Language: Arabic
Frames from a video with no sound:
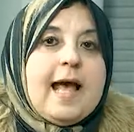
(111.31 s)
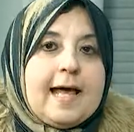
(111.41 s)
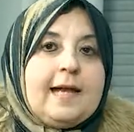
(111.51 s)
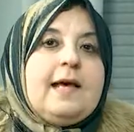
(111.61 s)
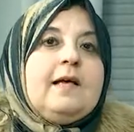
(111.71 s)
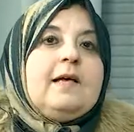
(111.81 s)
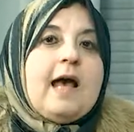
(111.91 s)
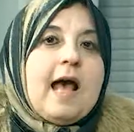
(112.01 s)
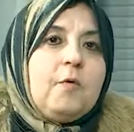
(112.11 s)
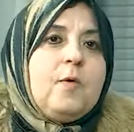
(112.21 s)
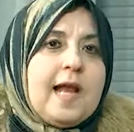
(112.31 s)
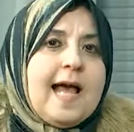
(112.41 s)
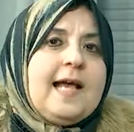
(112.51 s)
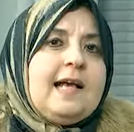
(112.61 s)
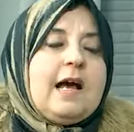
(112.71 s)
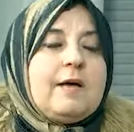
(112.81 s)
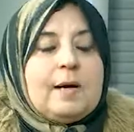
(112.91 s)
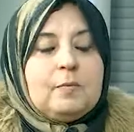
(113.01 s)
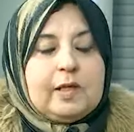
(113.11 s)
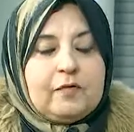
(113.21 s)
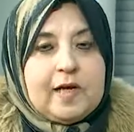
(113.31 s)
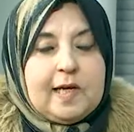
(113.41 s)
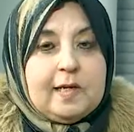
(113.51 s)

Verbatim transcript: انا اول حاجه هبقى متفائل